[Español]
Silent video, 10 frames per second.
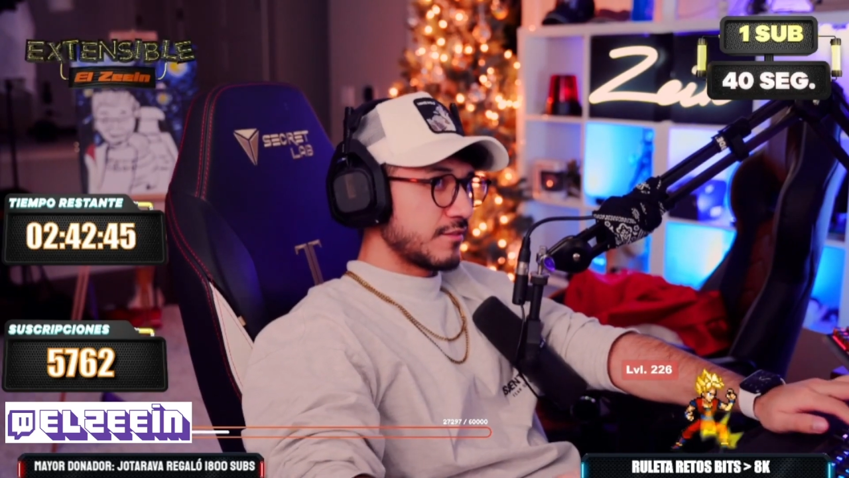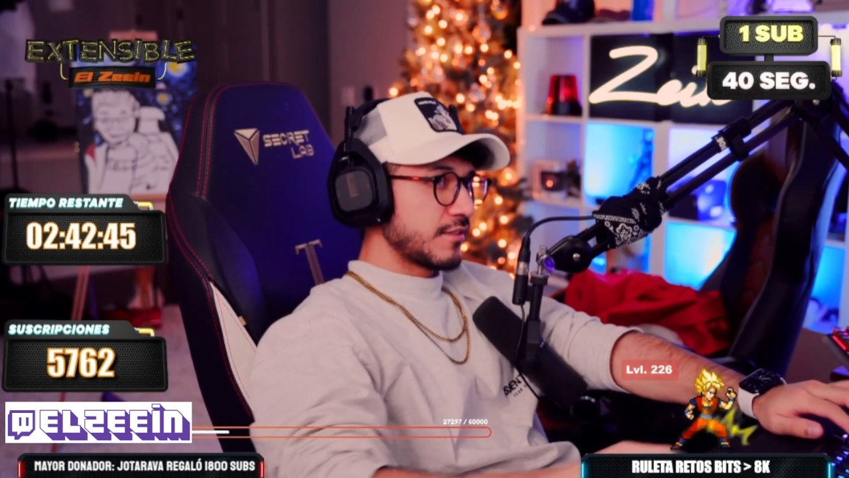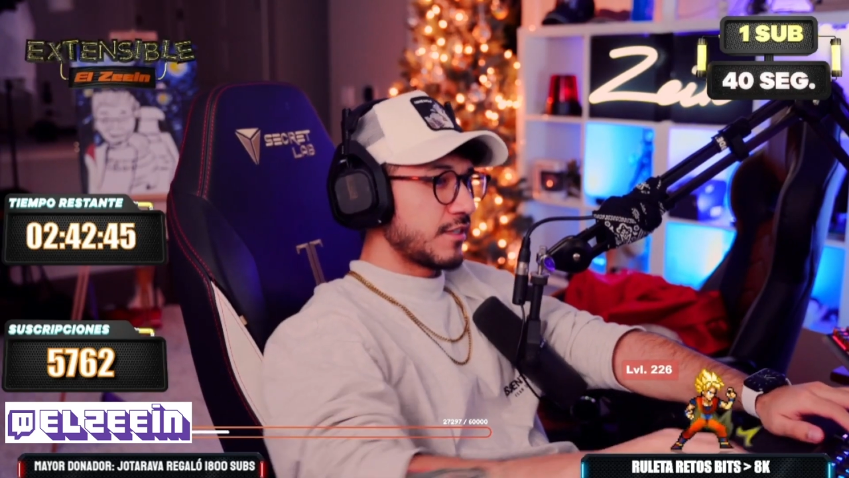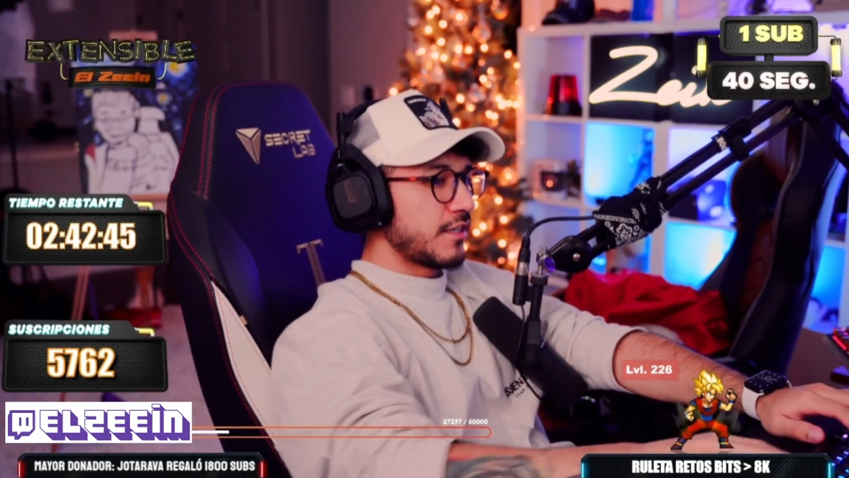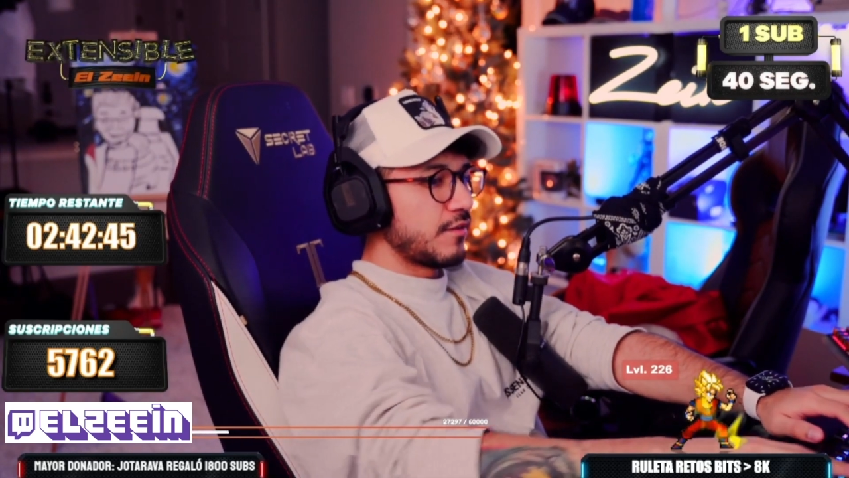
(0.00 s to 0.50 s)

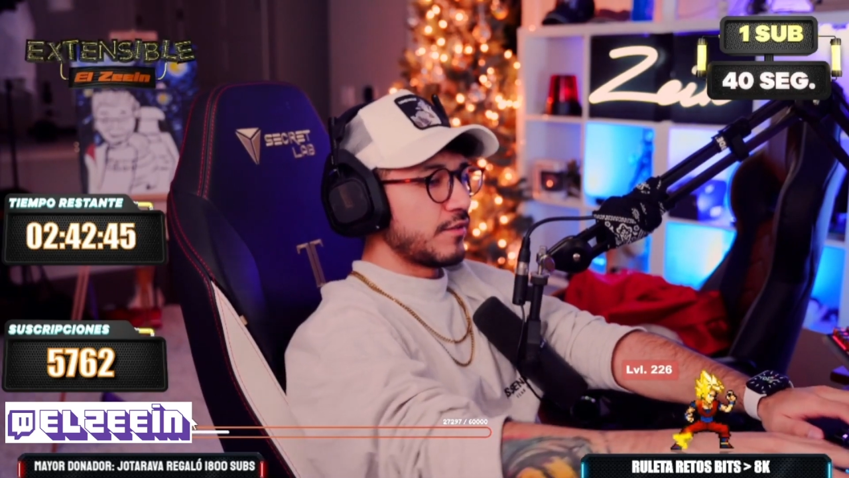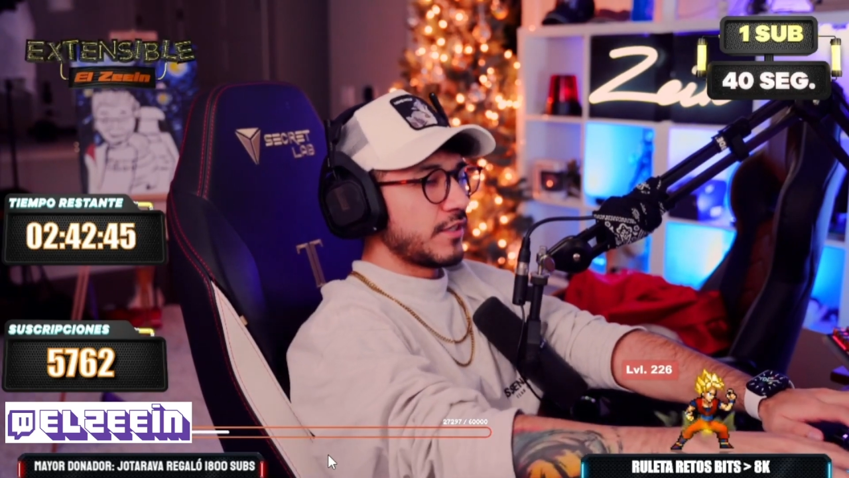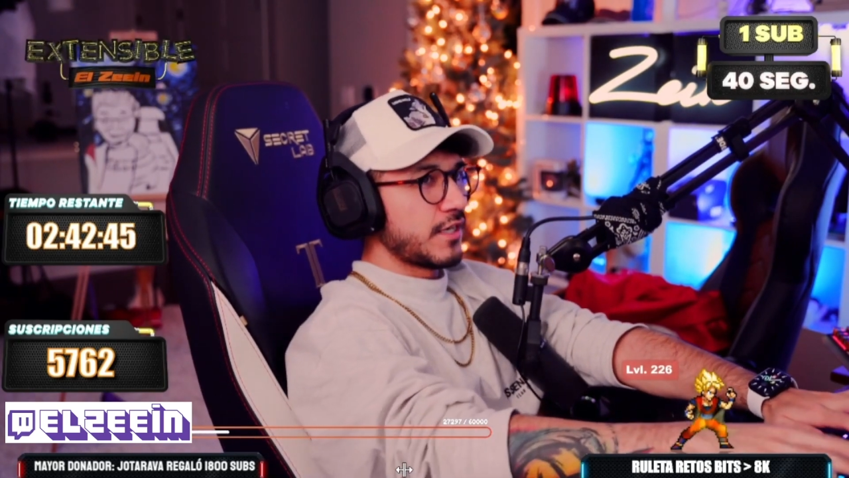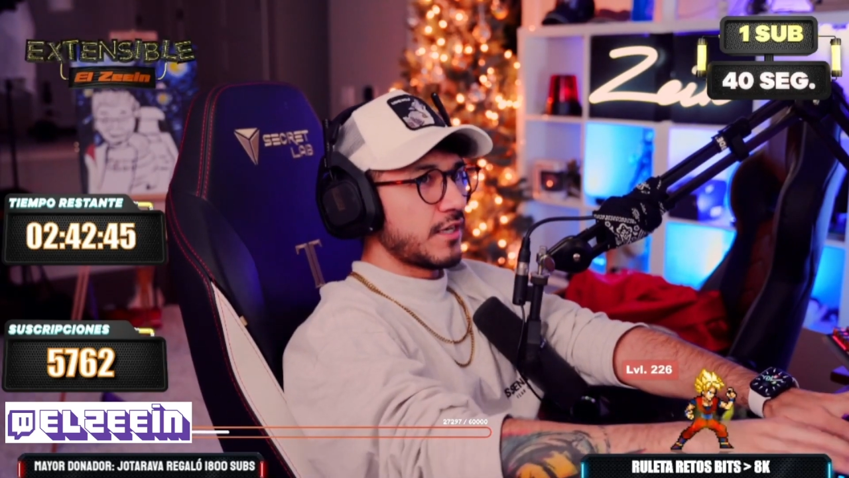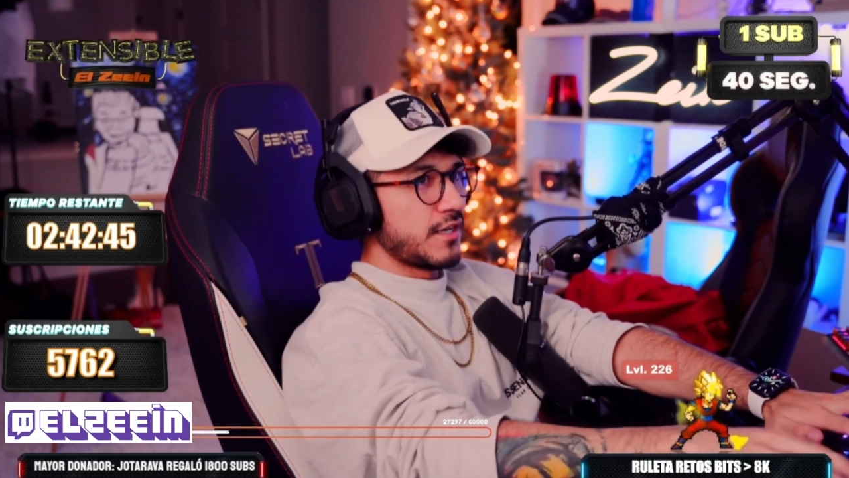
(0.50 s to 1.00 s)

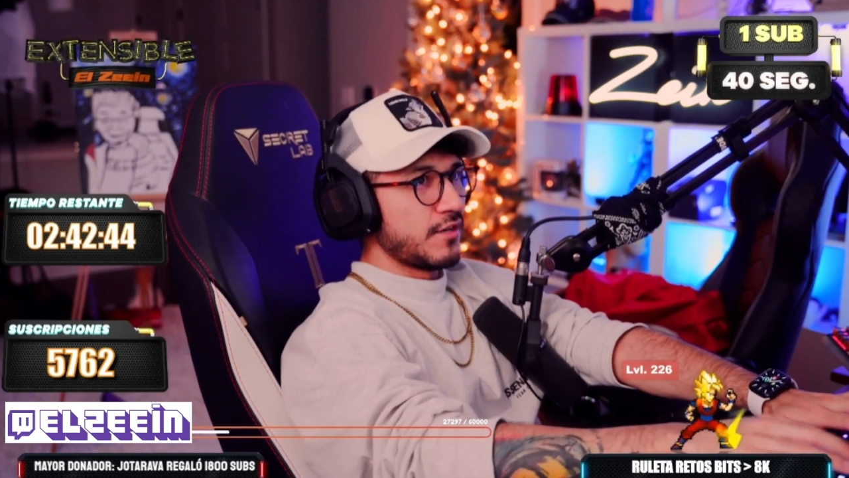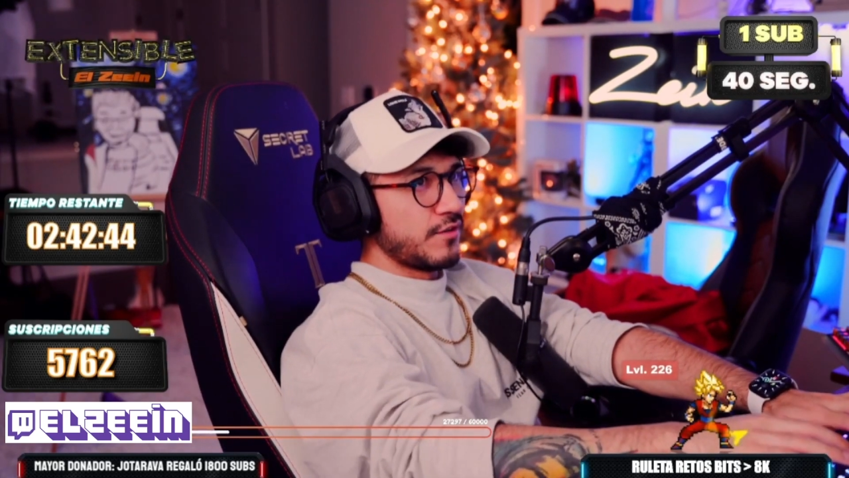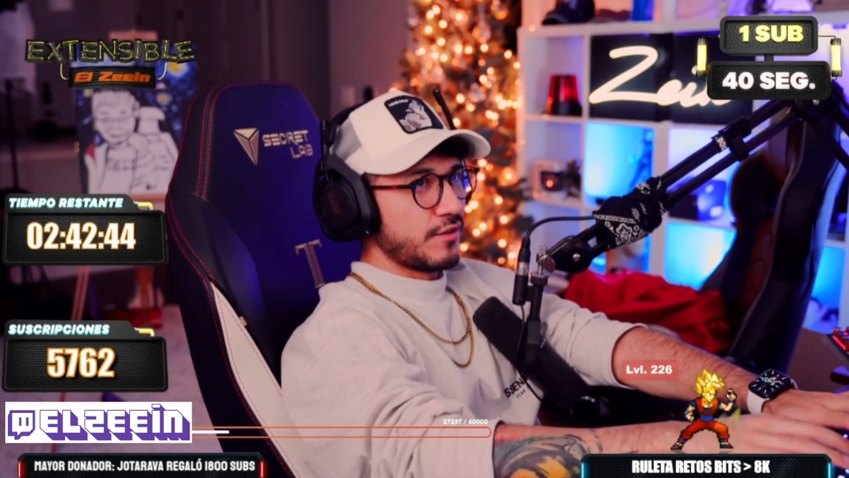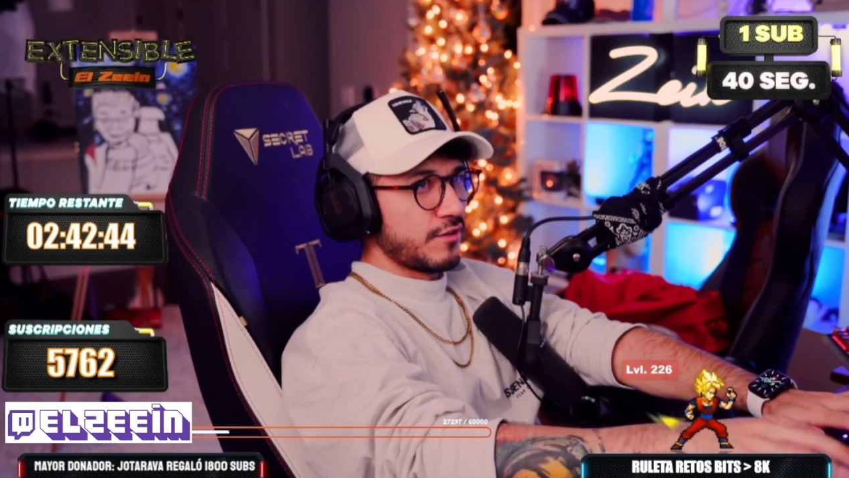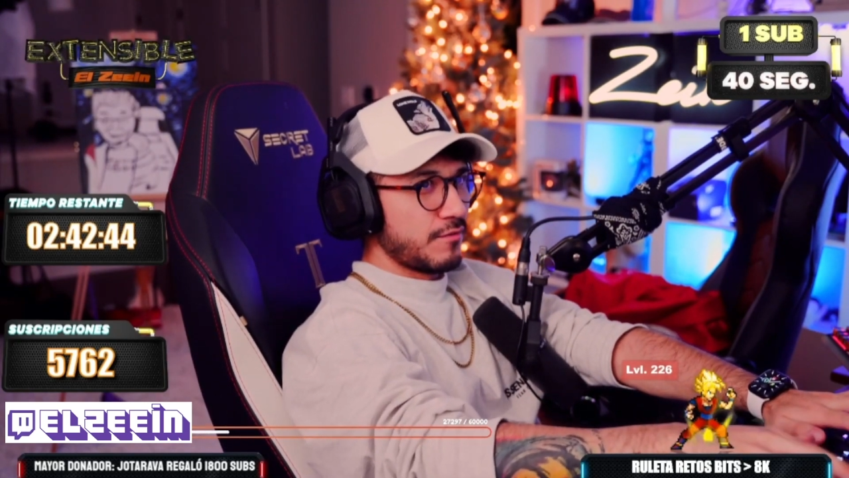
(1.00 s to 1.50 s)

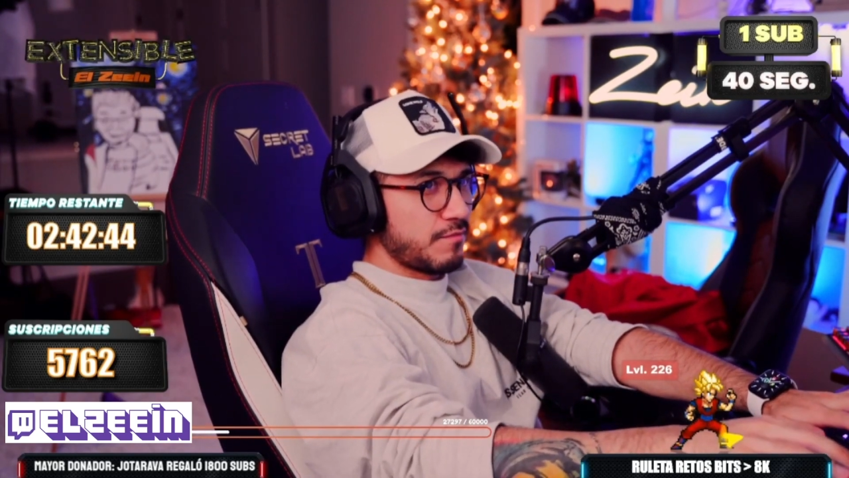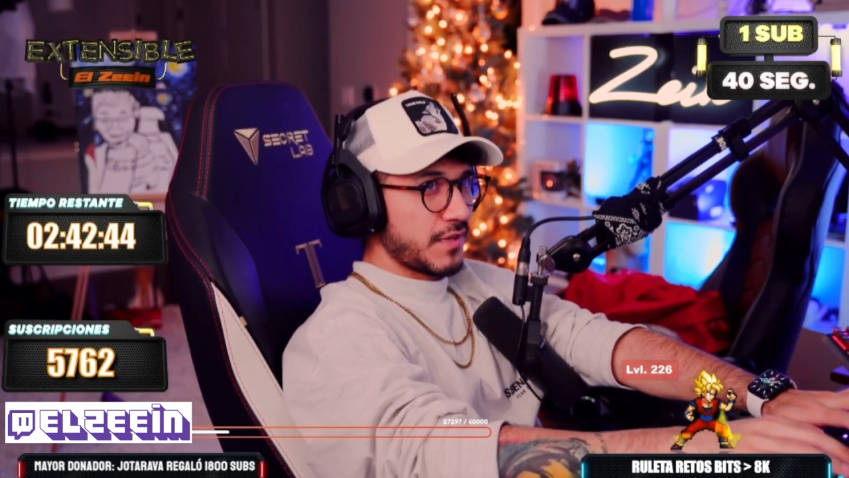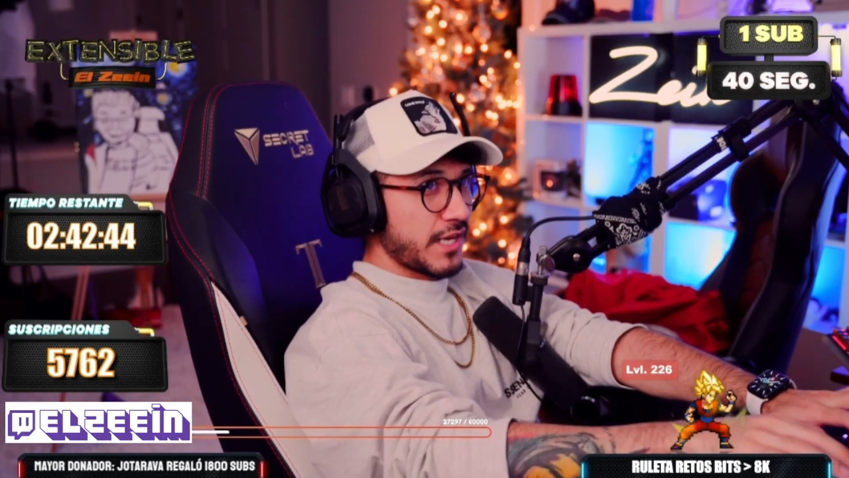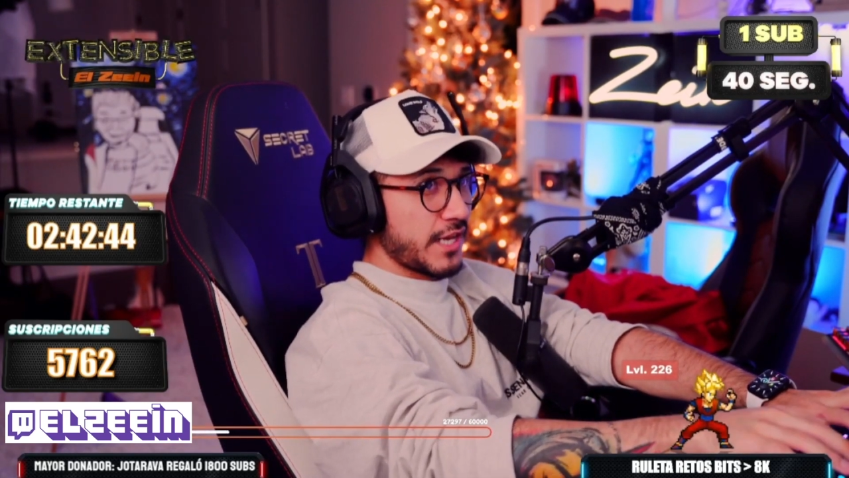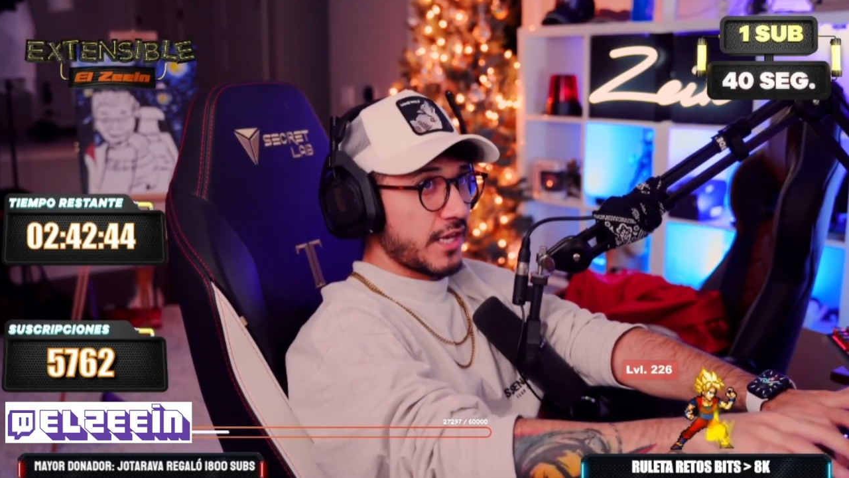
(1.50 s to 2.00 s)

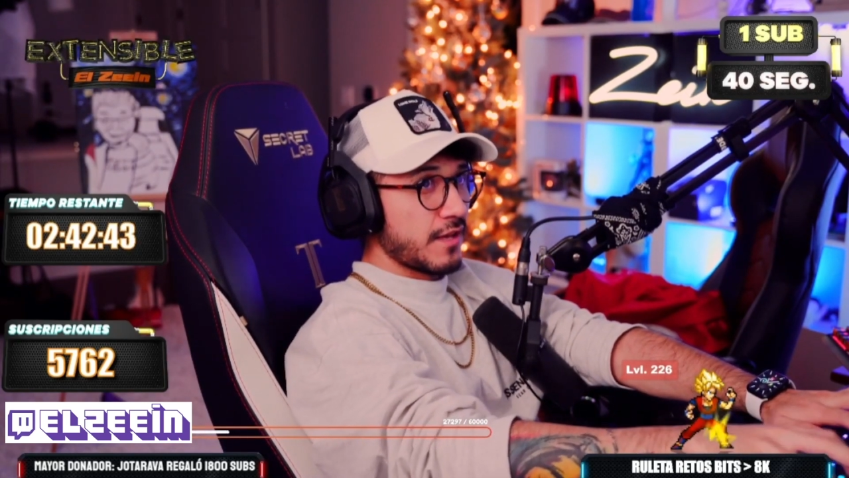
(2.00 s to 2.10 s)
Auronplay.